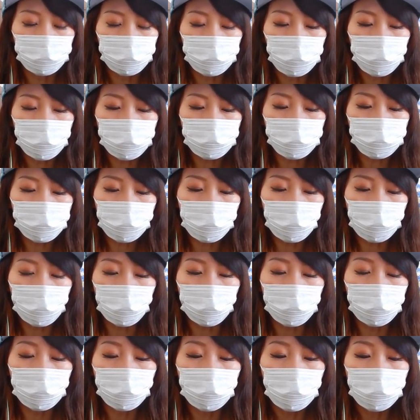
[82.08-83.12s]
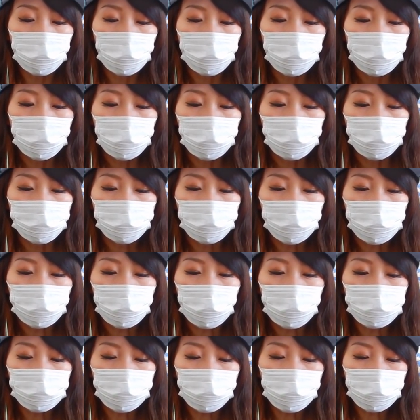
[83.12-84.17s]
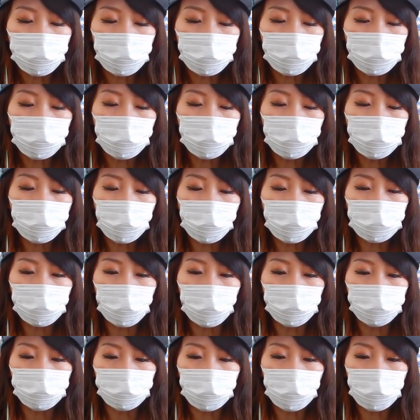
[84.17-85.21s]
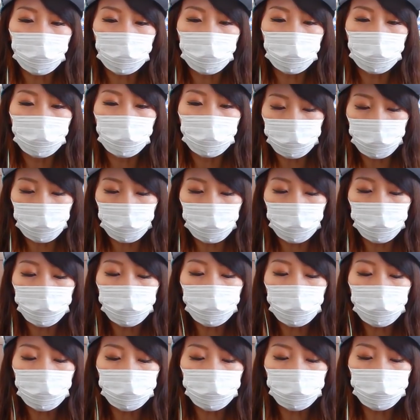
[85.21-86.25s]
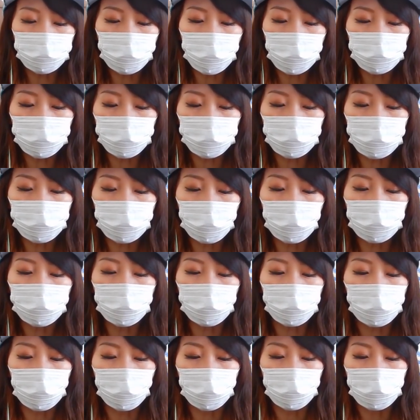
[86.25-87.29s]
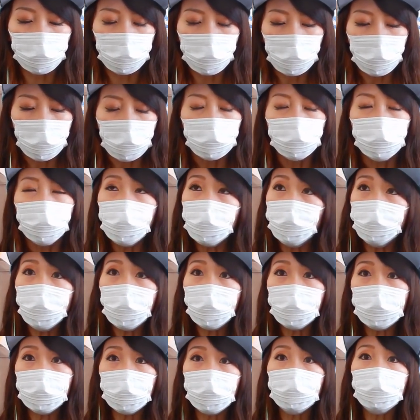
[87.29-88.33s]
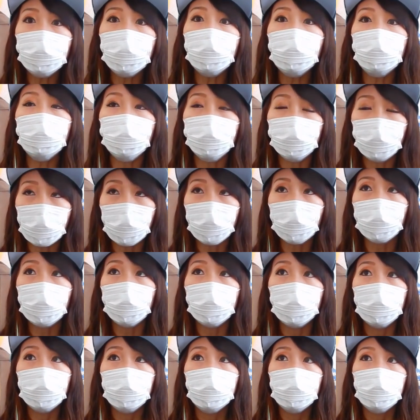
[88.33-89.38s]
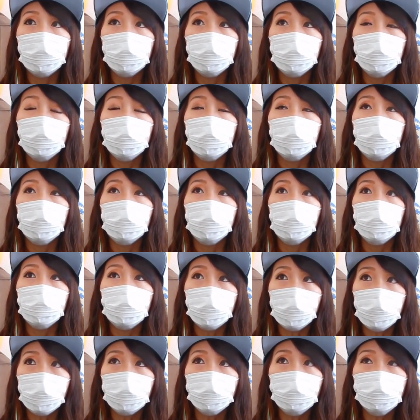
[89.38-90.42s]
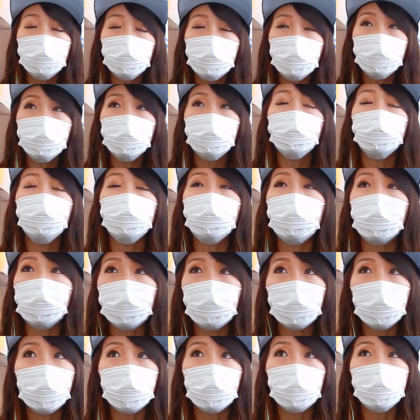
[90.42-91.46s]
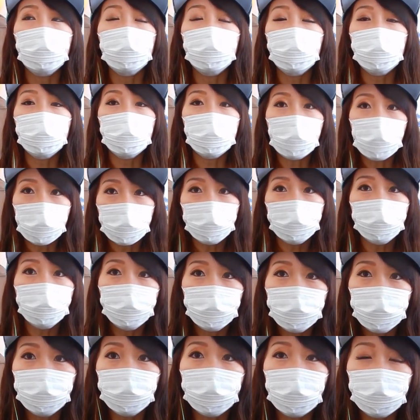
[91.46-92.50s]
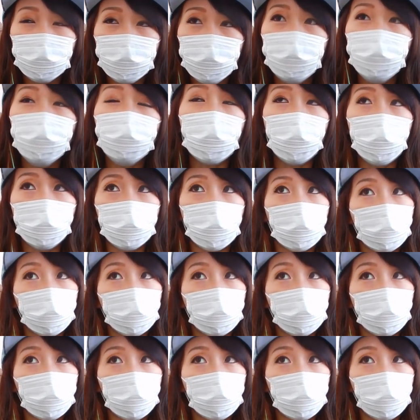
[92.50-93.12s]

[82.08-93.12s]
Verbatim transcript: 私ね、まだ覚醒させてないだよね。ここからもイベントに行けんだね。これがありがたいよね。ね、いちいちなんか内容読んでどこで